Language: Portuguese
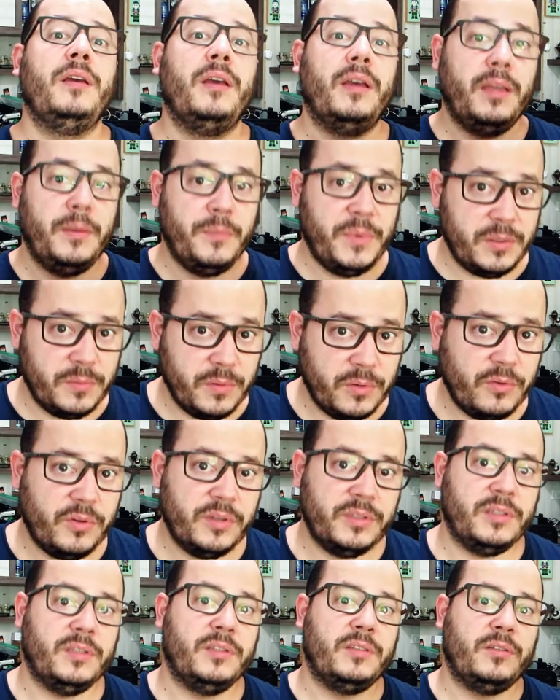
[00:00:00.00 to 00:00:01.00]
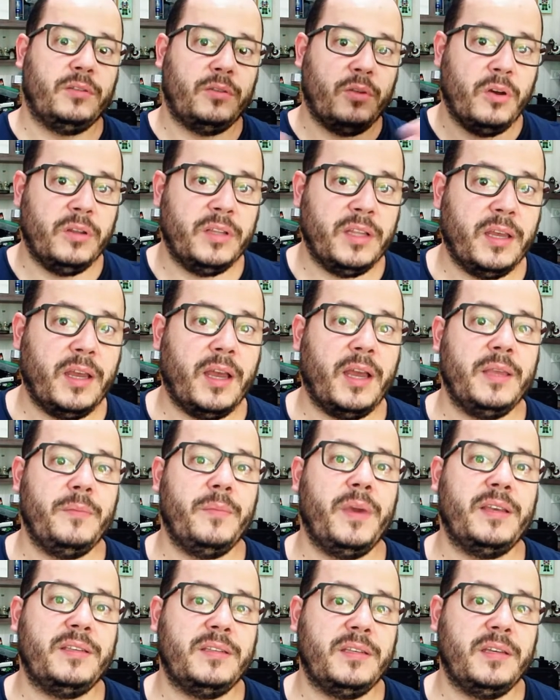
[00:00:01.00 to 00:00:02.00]
E mesma coisa, torna a
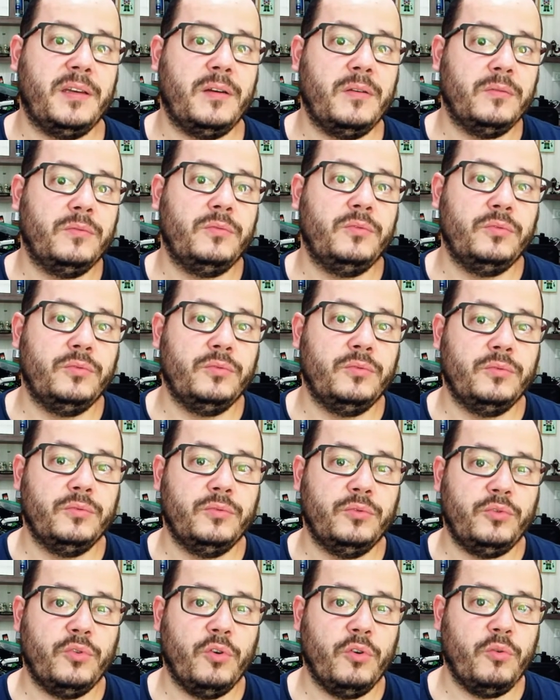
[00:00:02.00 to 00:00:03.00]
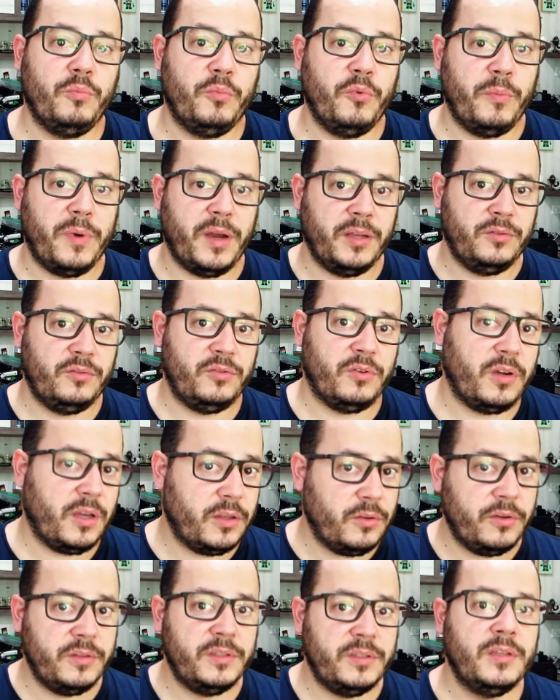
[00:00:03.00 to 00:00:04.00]
imersão do, no, no jogo por parte dos
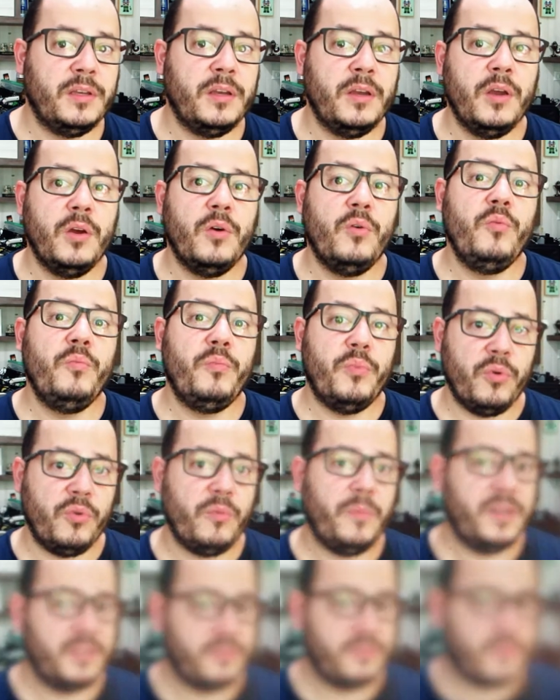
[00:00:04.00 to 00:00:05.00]
jogadores um pouco mais